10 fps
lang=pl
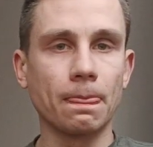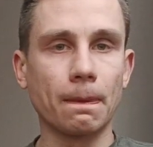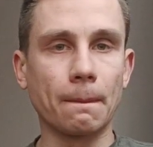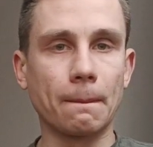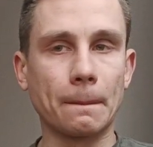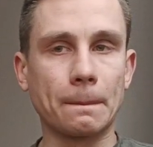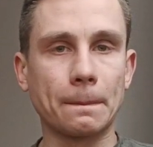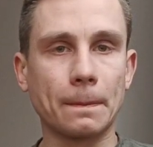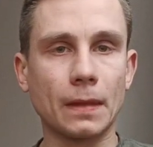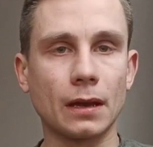
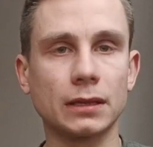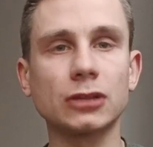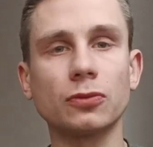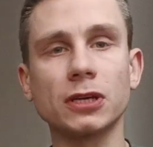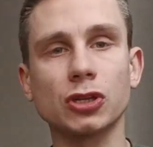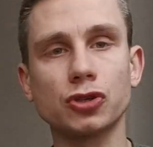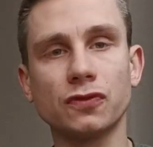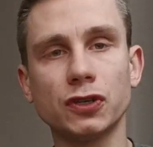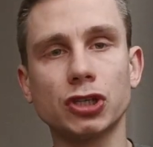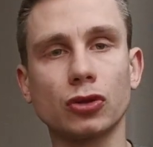Mm, natomiast
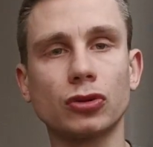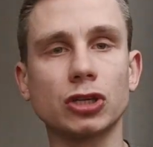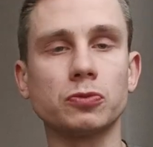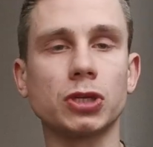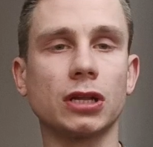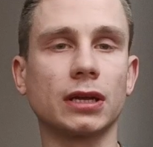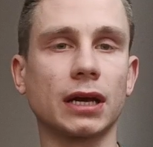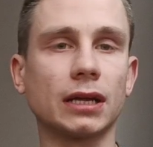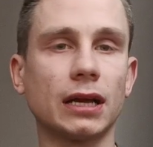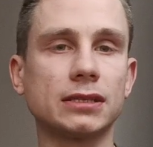oczywiście tu też myślę
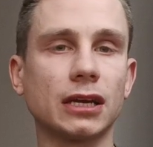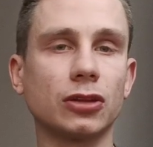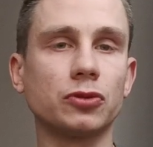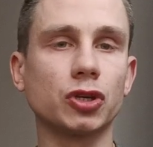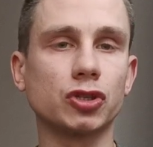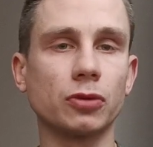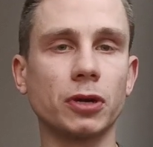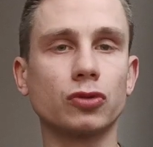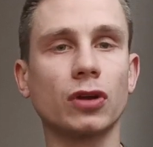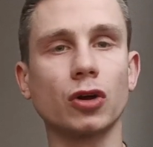na kanale znajdą się
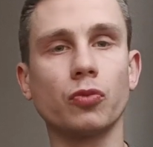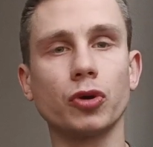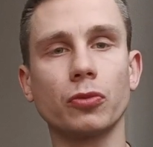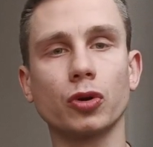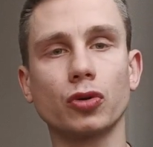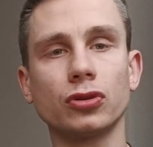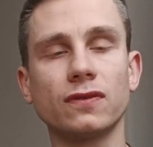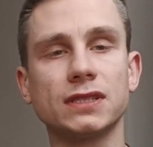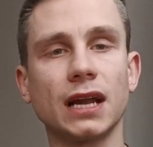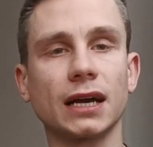osoby, które kupują
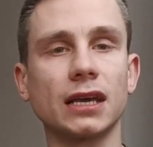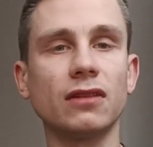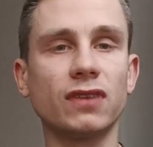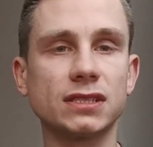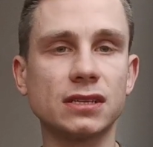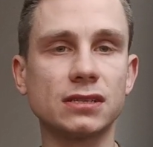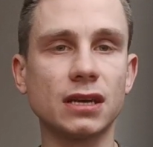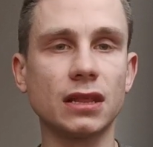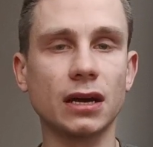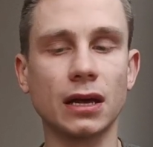grunty w celach
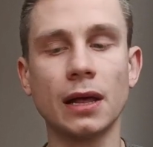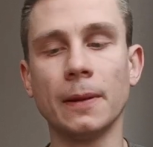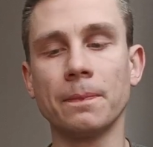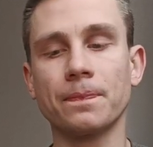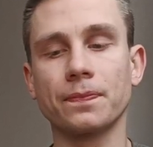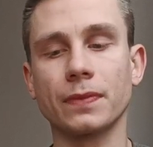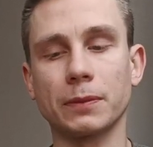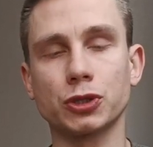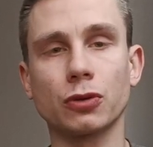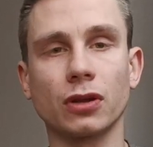inwestycyjnych,
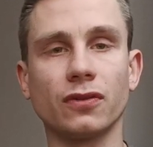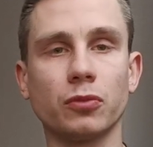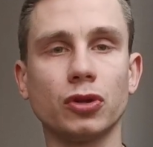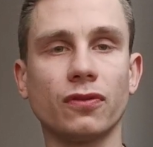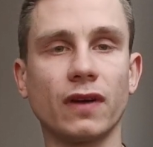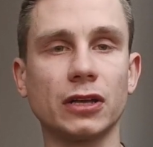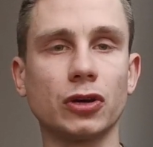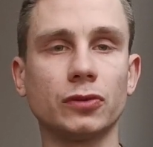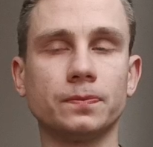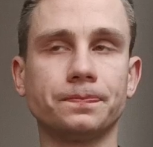na przykład
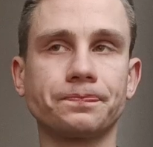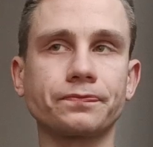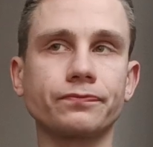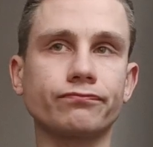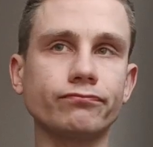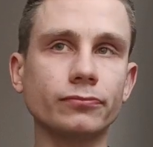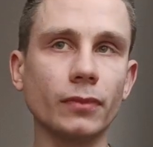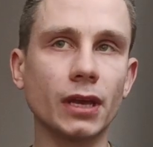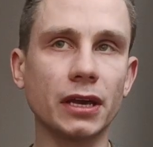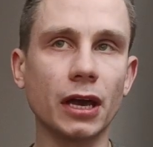wybudowaniu
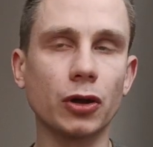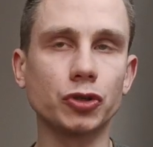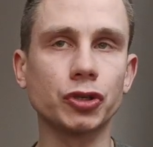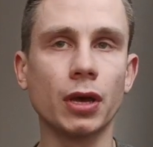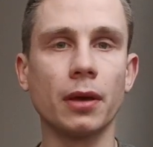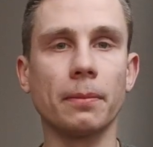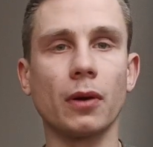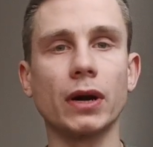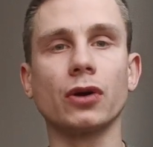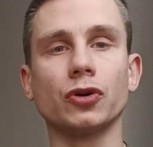jakiegoś
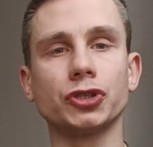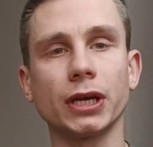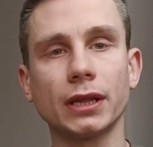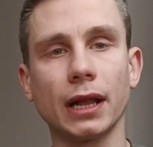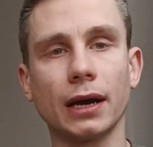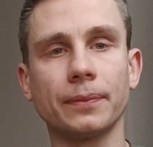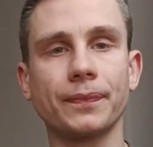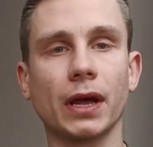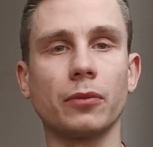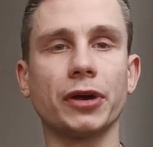małego osiedla
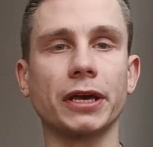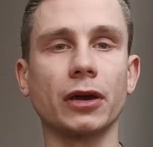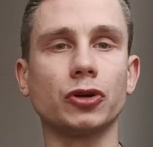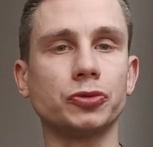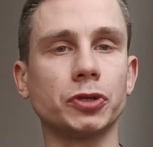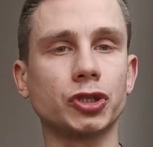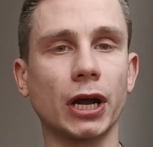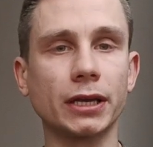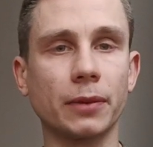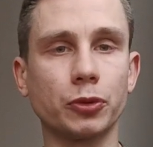albo jakiegoś
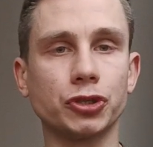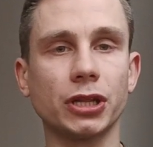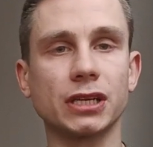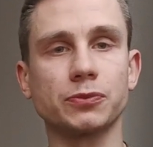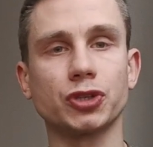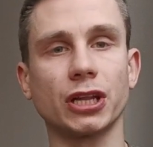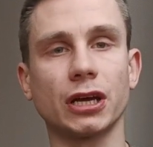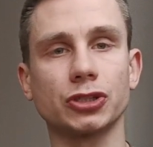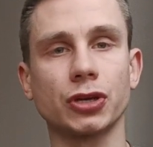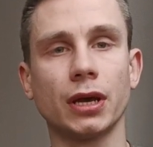mieszkania, później na
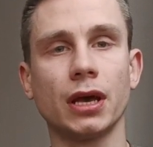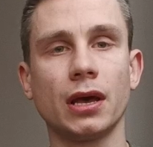sprzedaż